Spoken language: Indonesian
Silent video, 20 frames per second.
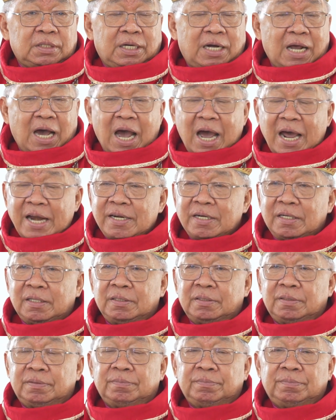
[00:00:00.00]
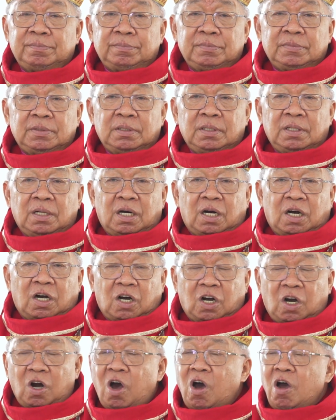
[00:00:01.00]
Dan
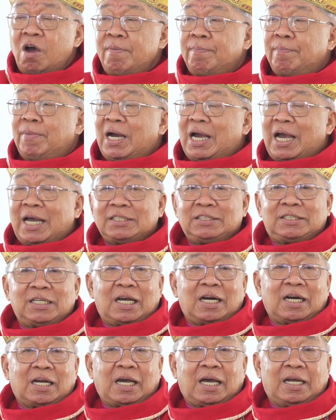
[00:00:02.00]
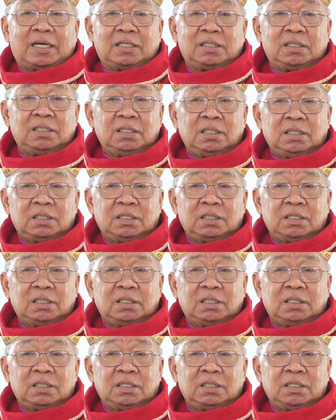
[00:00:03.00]
Roh mengajarkan